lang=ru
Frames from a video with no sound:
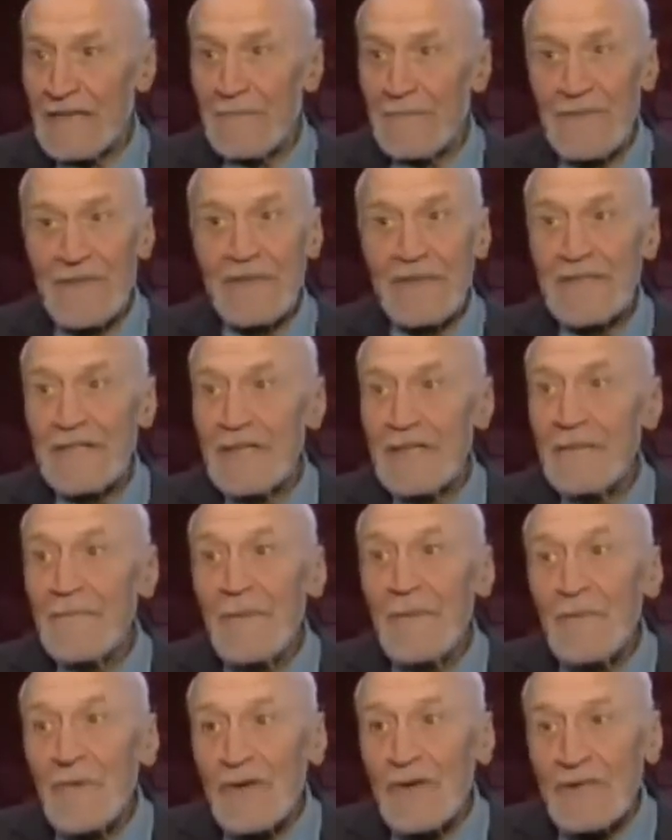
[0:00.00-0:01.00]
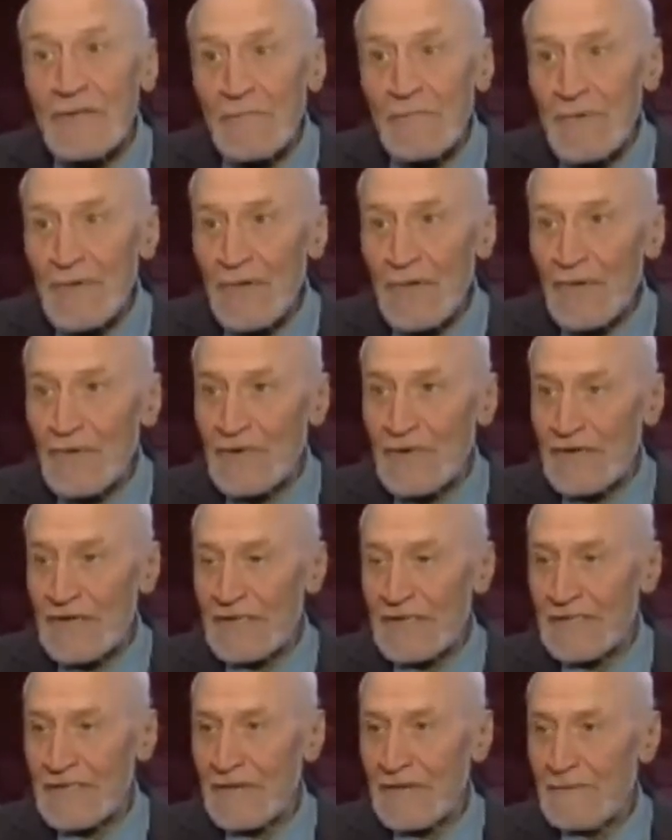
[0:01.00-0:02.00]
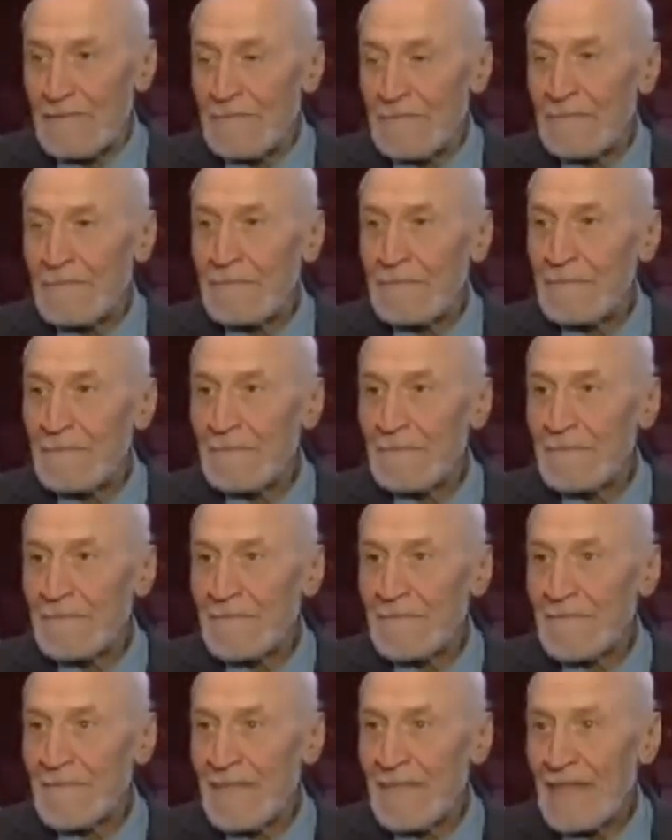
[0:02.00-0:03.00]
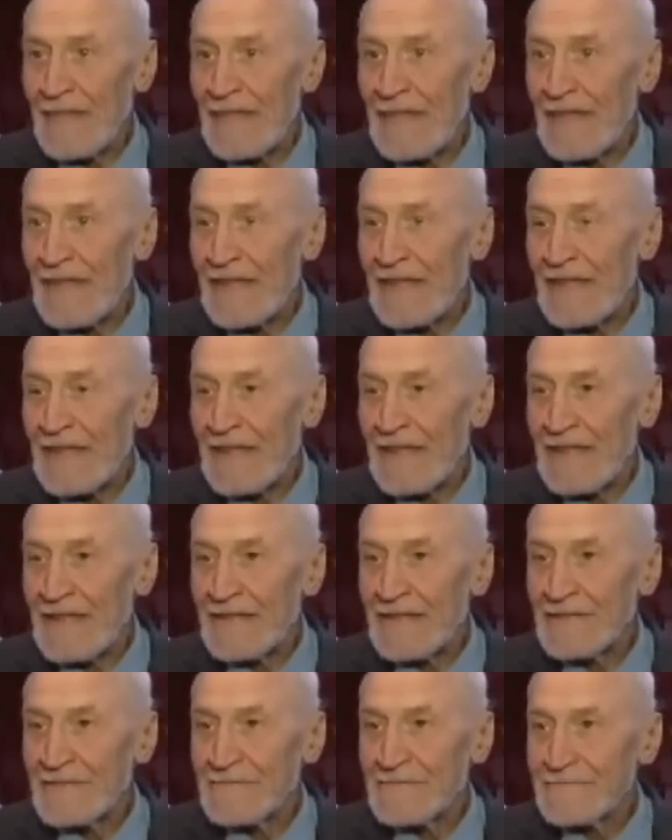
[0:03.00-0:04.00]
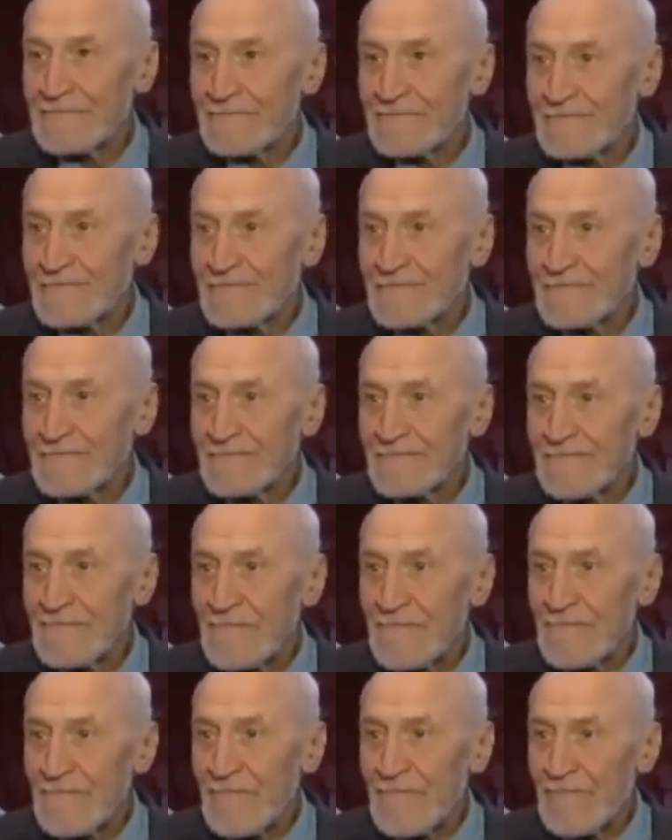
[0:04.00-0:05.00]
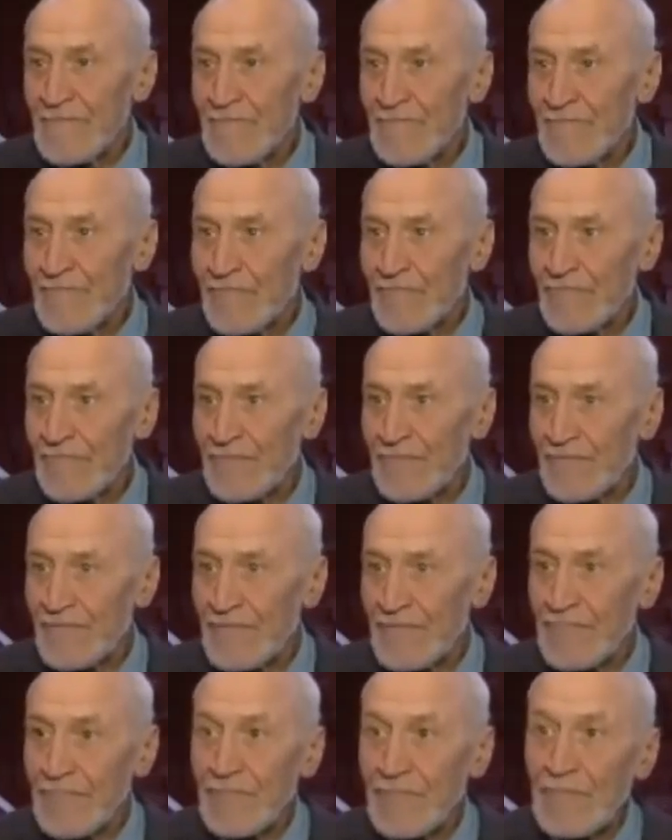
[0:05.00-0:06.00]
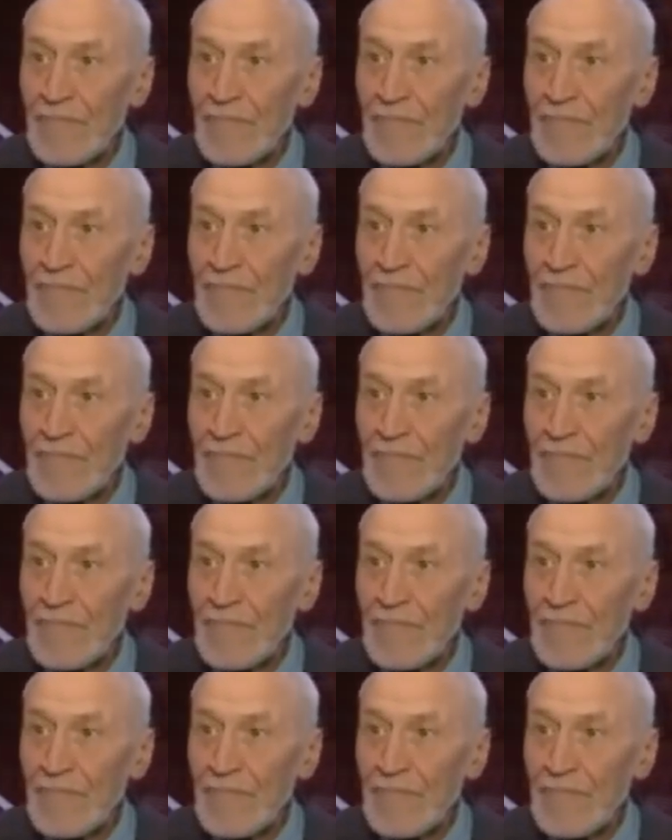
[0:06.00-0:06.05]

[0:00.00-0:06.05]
Именно с ними можно подружиться. Почему же вы приехали посмотреть и полюбить цирк в Челябинск?